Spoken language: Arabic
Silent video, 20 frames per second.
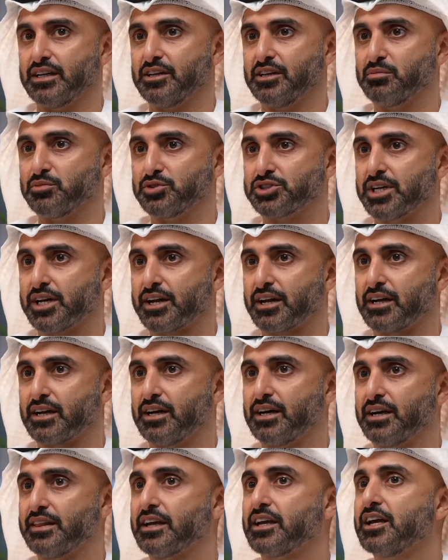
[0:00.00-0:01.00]
المشاركة
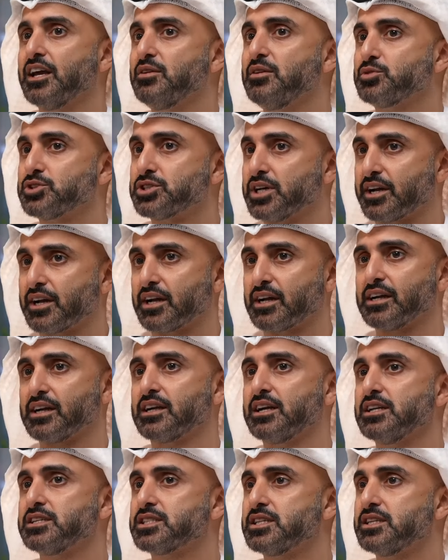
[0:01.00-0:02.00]
هذه كل مشاركة
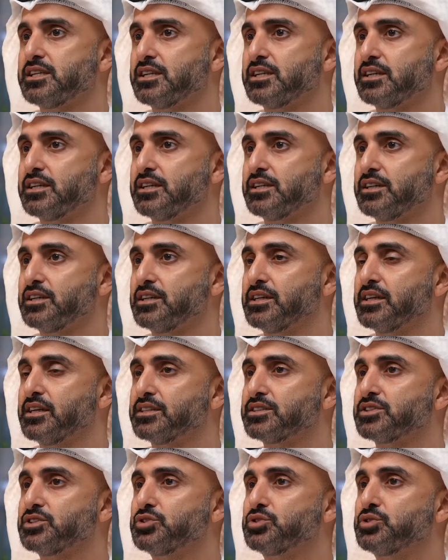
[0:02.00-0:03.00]
كل سنة
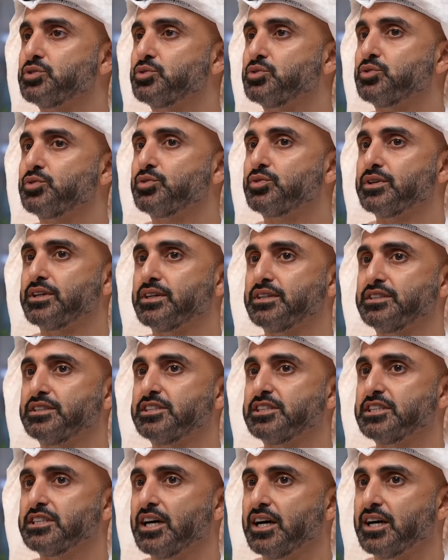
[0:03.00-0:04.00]
ياس نشوف
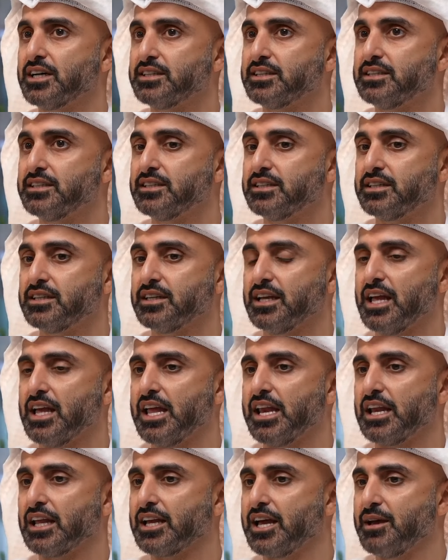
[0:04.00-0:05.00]
الزيادة
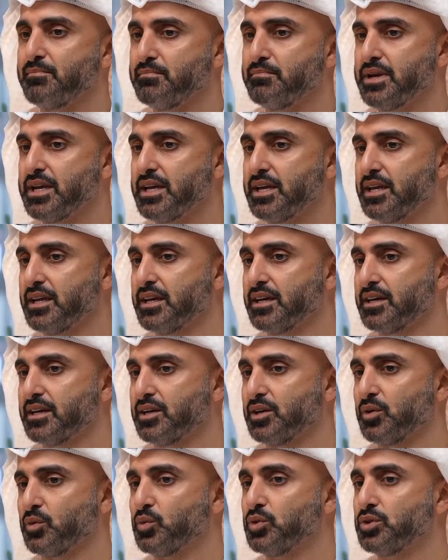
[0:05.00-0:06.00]
الكميه
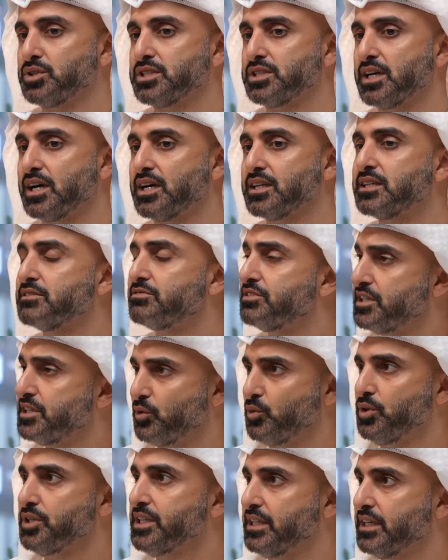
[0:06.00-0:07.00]
والزياده في
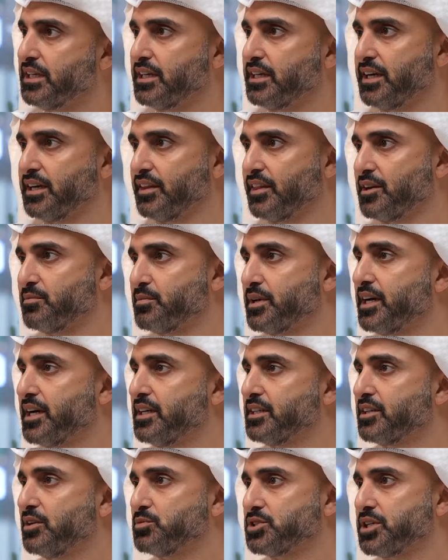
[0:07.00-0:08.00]
النوعيه ايضا من
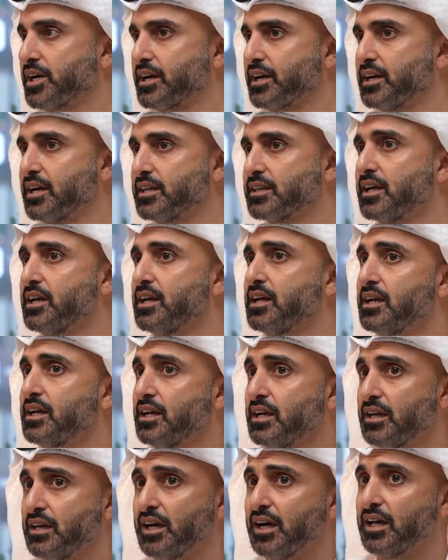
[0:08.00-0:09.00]
ناحيه المشاركات
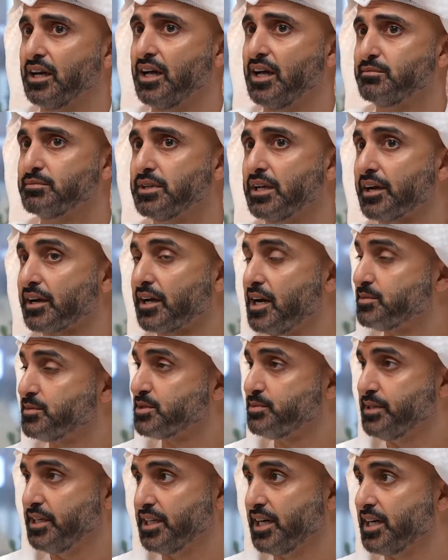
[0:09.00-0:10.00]
لها الحمد الارقام
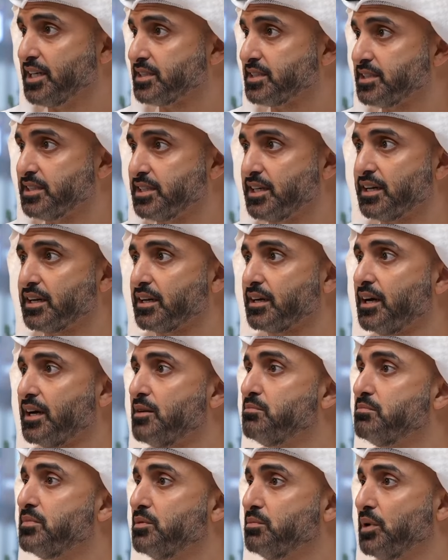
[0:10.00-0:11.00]
سمعناها سنه
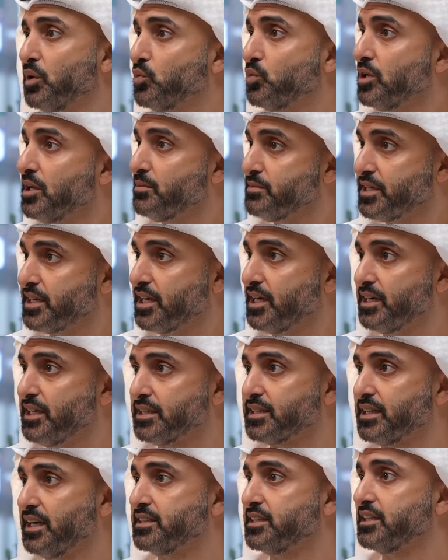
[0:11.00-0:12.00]
ارقام مهوله من ناحيه
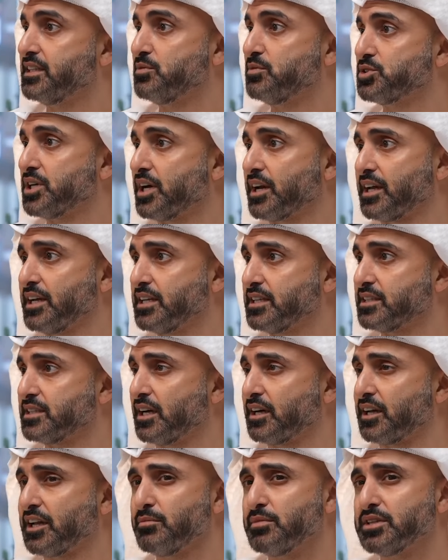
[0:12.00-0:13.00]
صحيح. عدد المشاركين
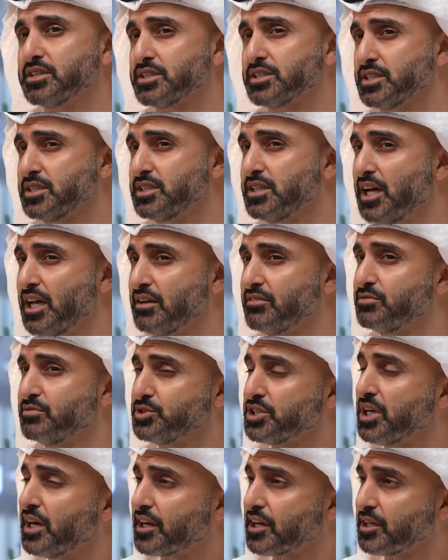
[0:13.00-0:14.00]
تقريبا 90 الف
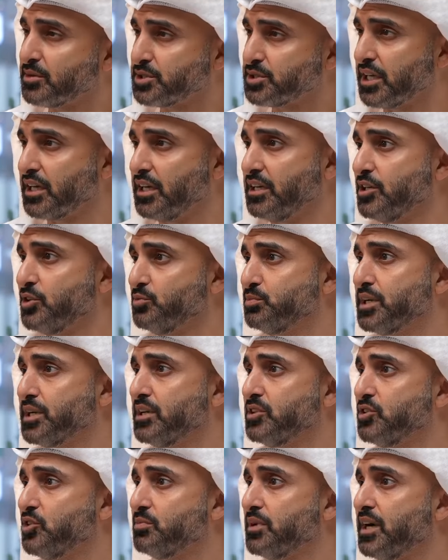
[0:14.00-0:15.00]
مشارك بشكل يومي
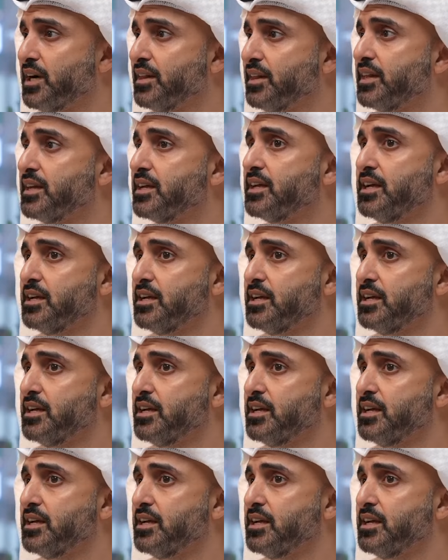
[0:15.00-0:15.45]
اليوم هذا